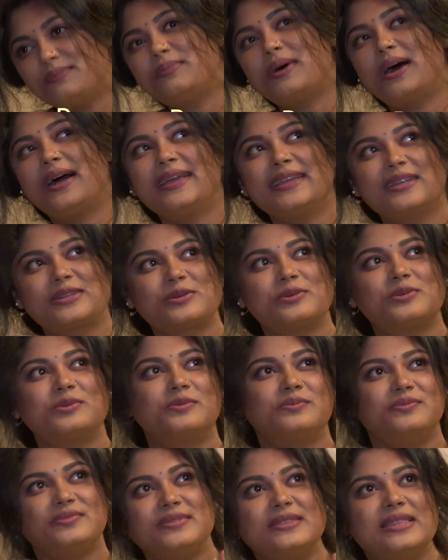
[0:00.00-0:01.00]
বা একটু
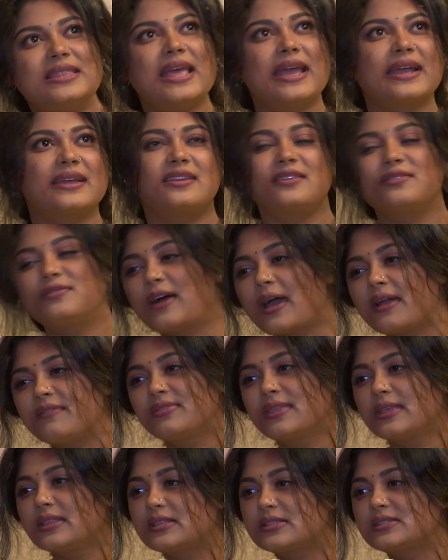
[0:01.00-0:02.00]
নেগেটিভ ভাইব
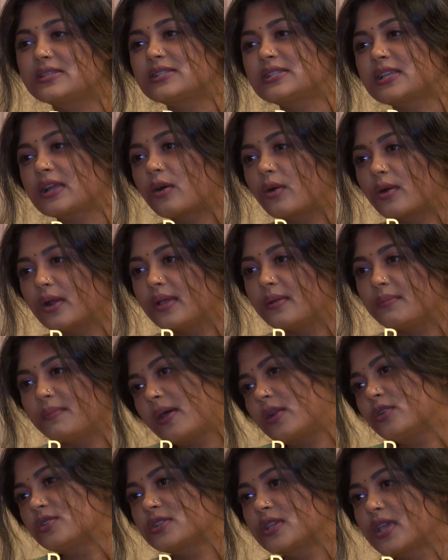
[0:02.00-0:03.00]
দিতে চেষ্টা করে
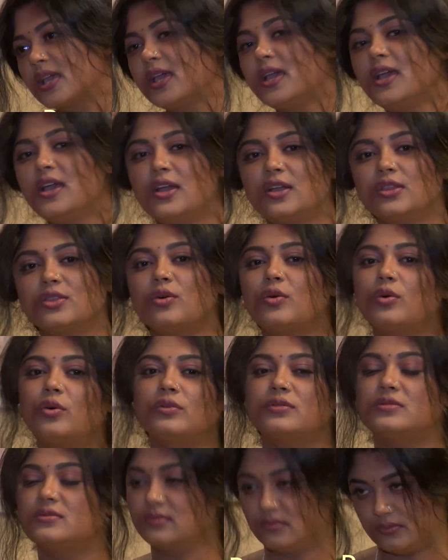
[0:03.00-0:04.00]
মানুষকে তো ও
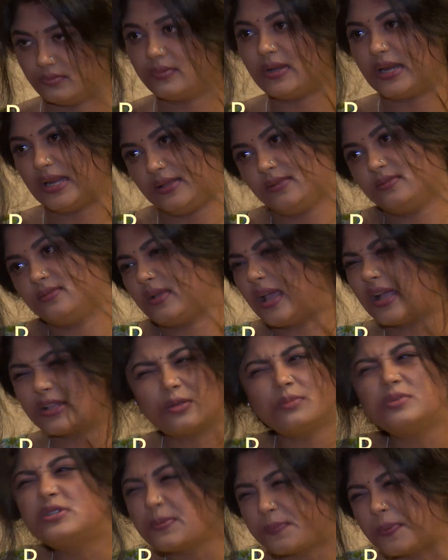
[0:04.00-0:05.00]
মানে
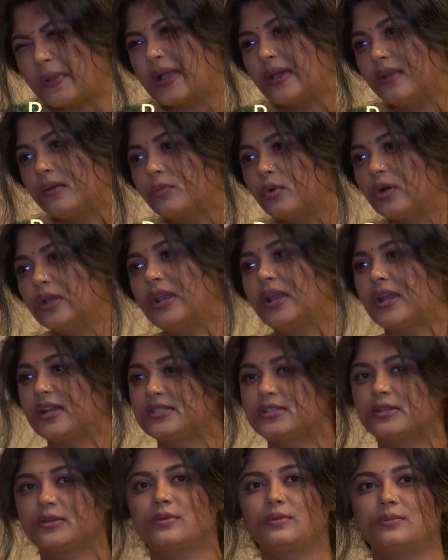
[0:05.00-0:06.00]
একদম টিপিক্যাল মহিলারা
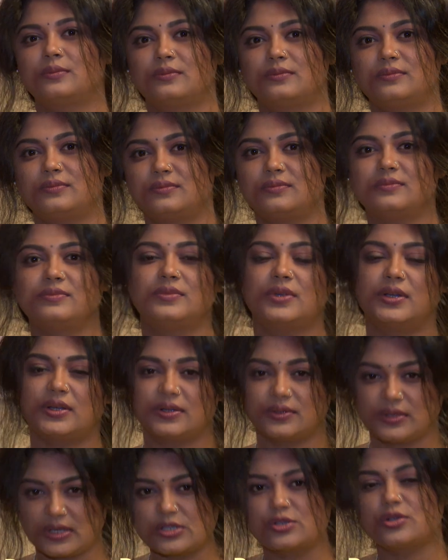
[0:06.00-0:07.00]
যেরকম
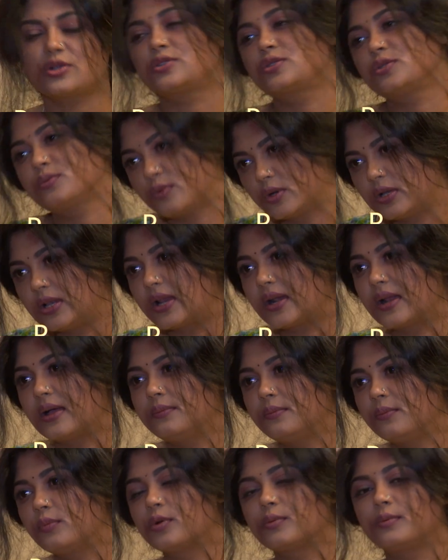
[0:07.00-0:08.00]
কিছু কিছু মহিলারা
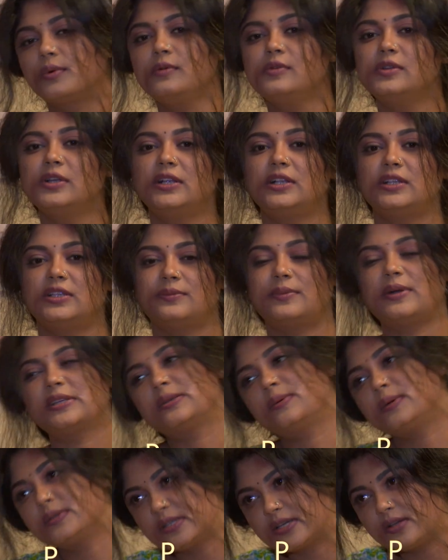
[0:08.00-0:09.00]
আমি বলবো
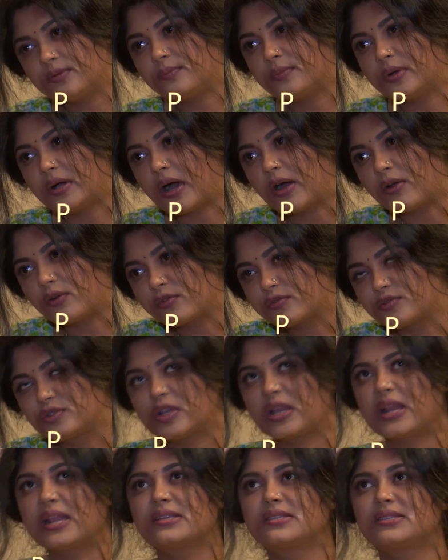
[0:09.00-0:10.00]
মাঝে মাঝে আউট অফ
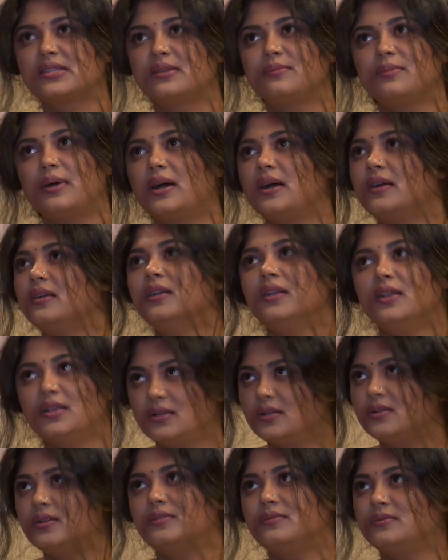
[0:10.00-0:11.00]
জেলাসি বা
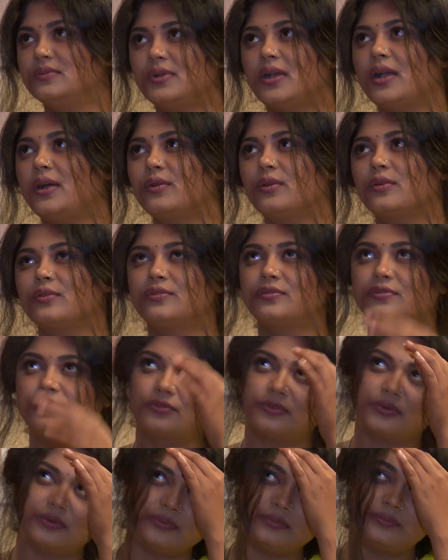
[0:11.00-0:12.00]
আউট অফ
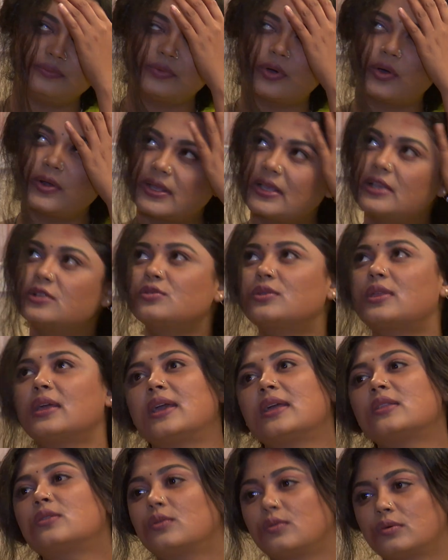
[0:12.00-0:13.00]
অনেক কিছু
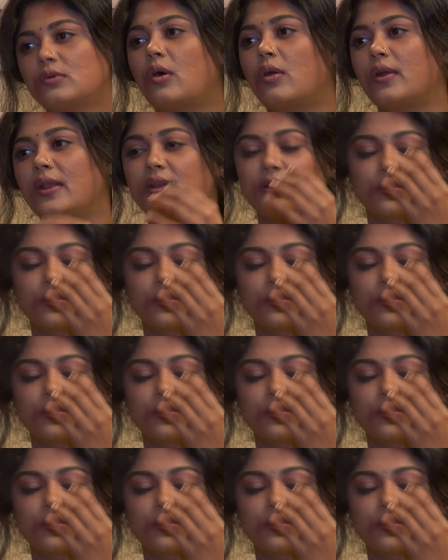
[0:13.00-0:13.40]
থেকে তো করে